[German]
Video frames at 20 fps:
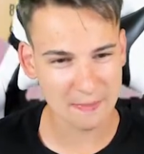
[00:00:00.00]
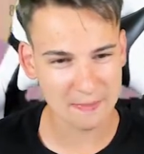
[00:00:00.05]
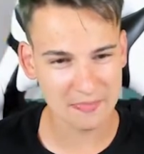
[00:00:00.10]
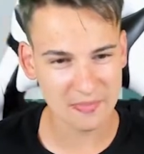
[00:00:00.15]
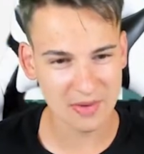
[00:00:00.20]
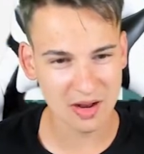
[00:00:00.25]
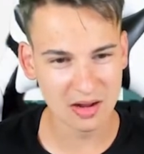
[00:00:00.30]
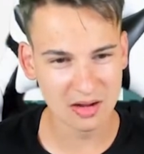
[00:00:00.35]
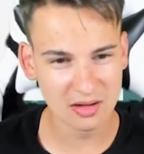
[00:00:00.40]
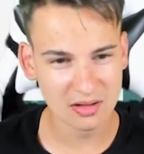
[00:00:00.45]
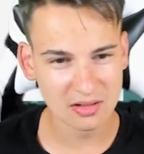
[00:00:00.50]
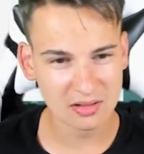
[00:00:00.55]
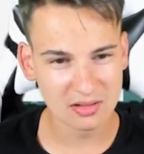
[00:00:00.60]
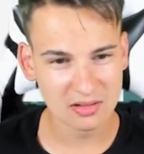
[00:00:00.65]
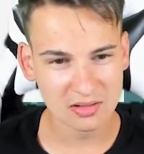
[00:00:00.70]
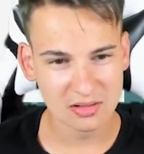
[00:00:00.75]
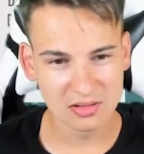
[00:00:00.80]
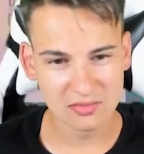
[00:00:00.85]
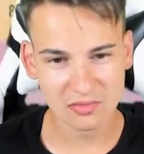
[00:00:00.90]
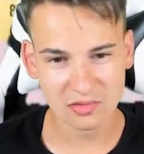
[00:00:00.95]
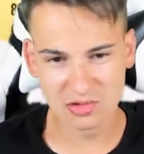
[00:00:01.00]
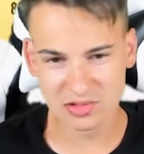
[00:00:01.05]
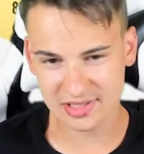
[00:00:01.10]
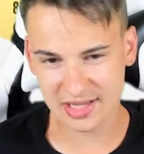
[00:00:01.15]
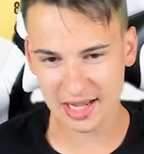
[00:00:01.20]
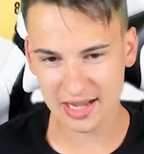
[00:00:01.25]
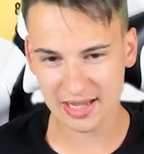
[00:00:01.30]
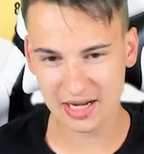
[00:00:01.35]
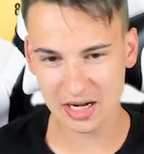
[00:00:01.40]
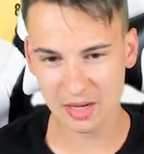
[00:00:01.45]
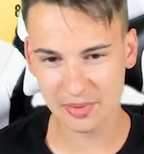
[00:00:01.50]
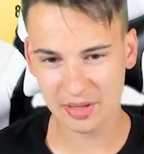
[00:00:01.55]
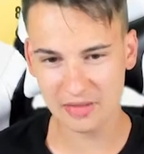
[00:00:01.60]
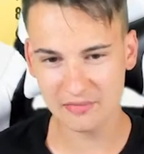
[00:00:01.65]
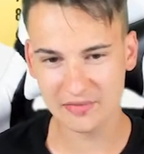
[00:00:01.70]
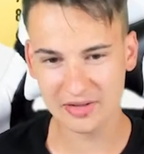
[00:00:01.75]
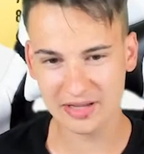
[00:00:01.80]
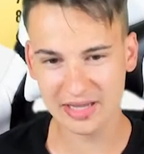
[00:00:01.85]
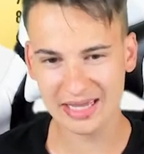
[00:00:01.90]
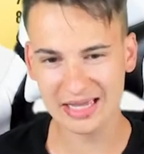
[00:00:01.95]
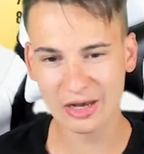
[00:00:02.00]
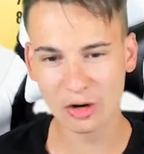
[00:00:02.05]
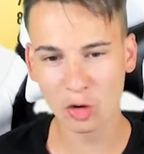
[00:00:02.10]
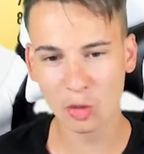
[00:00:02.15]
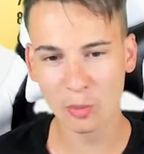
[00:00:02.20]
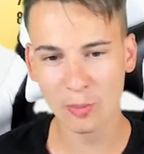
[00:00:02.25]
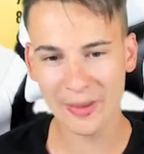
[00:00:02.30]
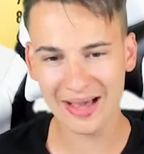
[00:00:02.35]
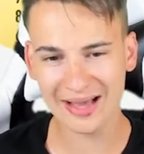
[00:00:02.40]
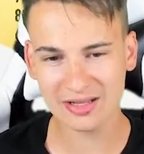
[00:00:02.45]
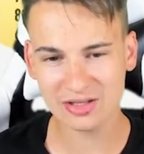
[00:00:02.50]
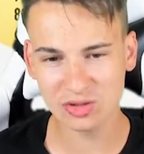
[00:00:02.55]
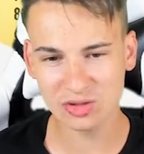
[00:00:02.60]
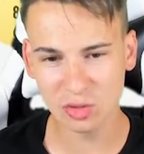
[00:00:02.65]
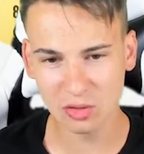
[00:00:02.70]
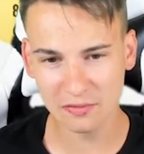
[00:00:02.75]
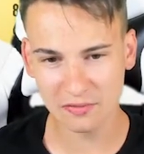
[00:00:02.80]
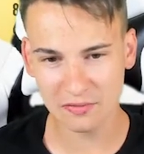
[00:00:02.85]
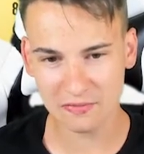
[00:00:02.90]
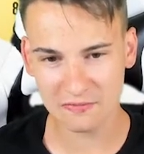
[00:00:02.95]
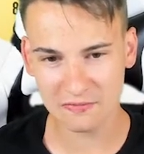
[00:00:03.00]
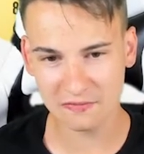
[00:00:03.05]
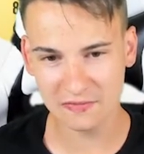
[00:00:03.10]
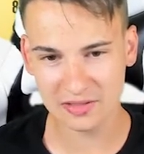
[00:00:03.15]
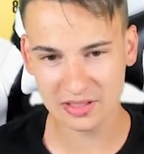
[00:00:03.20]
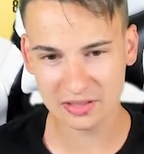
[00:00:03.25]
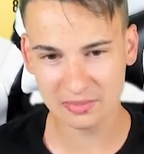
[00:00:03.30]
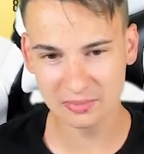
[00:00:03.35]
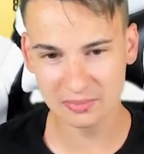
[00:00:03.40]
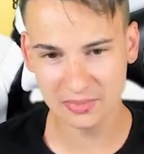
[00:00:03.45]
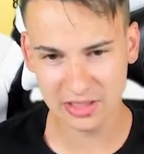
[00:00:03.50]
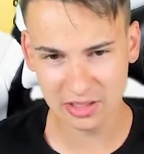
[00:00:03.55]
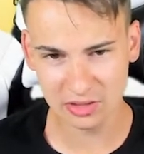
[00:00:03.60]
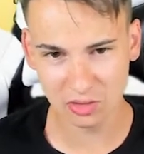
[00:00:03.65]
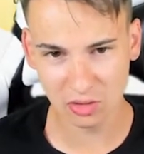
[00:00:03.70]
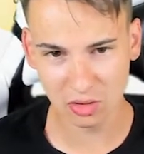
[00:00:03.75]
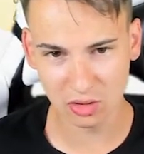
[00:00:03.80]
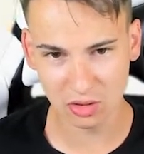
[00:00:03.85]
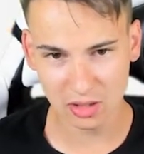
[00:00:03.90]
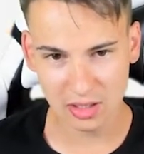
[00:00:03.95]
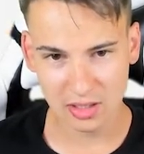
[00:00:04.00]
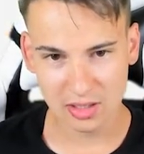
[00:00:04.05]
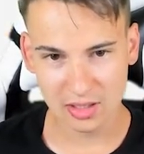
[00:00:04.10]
crap, ne? Würde uns gar keiner bringen. Wir kriegen Roberto Firmino